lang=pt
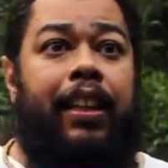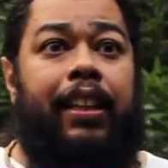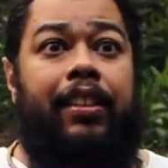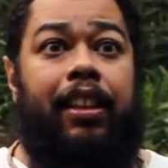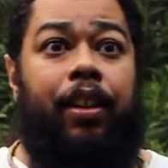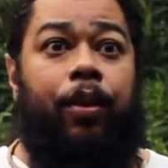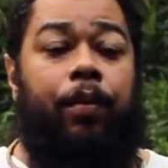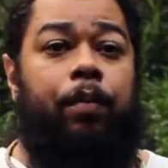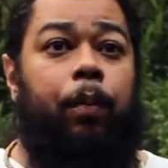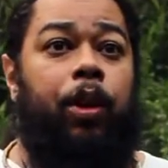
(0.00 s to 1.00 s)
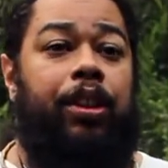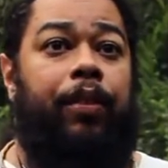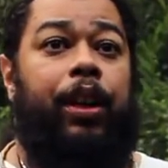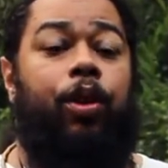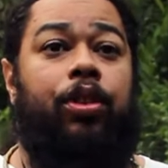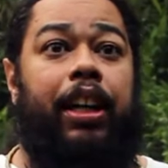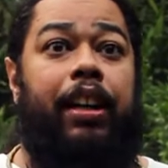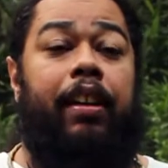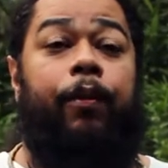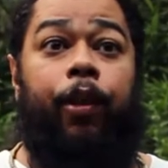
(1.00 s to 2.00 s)
Então, você vai
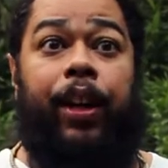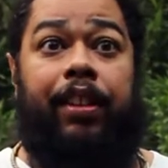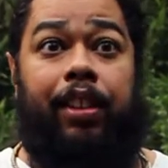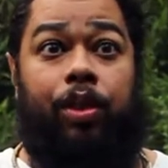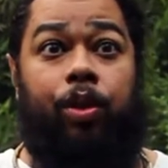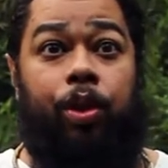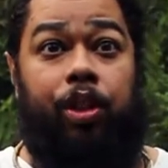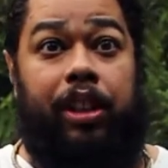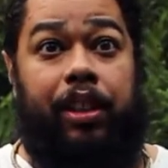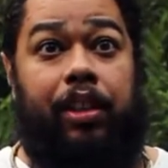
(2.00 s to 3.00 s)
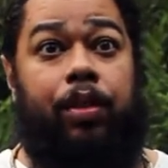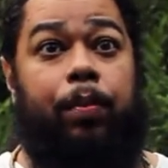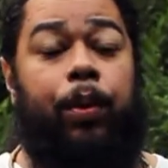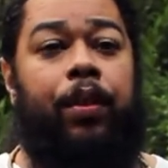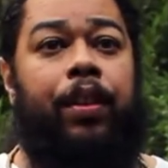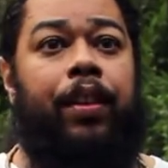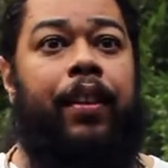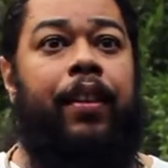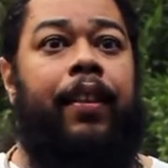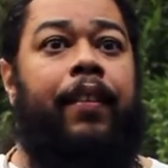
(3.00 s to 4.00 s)
encontrar influências do druidismo
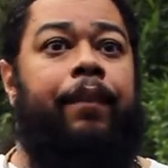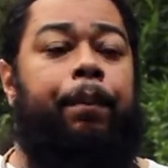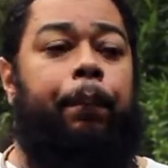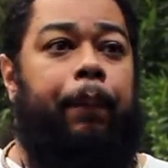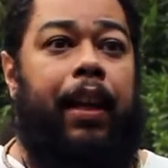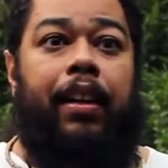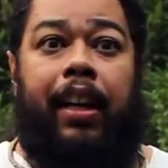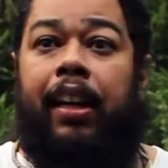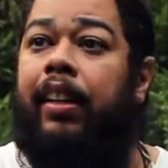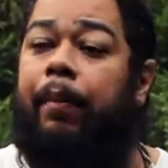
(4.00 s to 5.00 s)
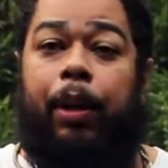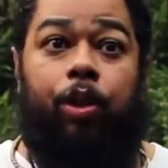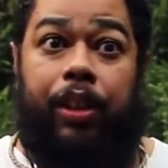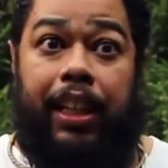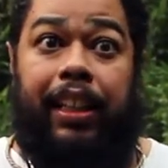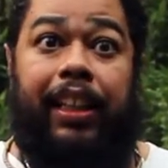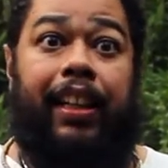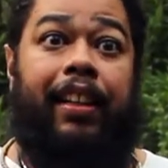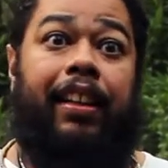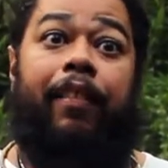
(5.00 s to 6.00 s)
ah, na
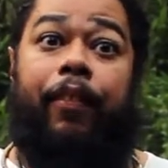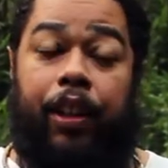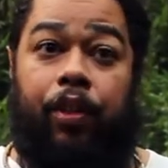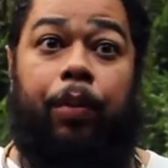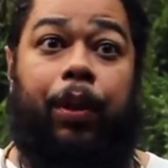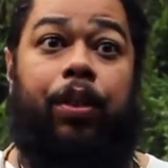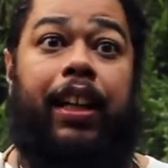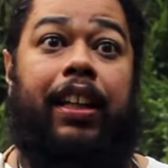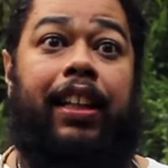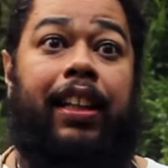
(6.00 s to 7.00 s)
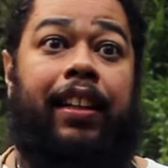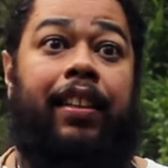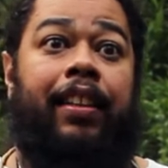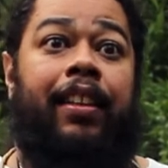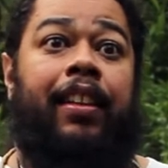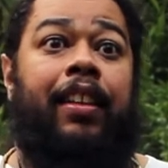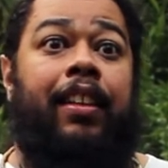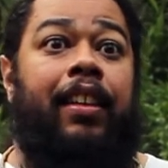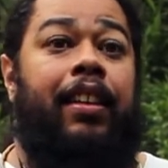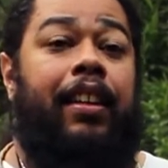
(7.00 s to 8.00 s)
maçonaria, na franco-maçonaria
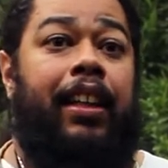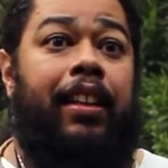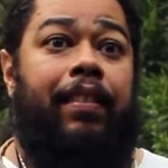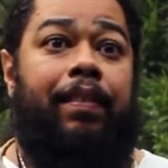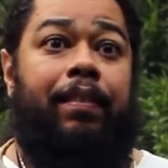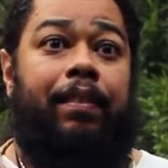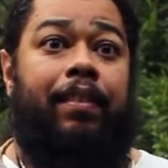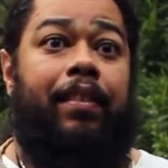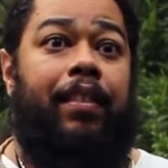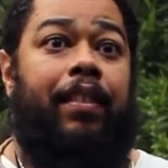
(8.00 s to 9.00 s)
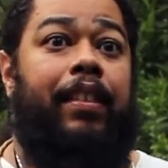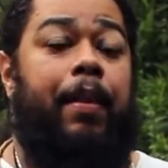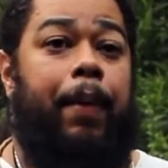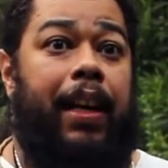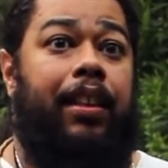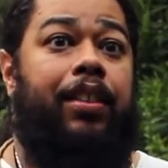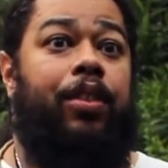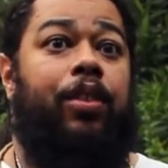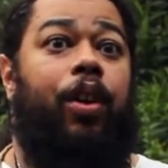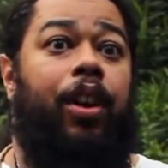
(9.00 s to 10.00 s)
e
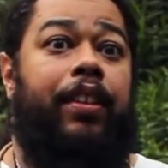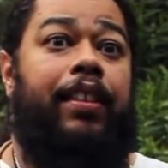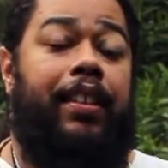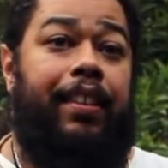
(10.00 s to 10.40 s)
demais ordens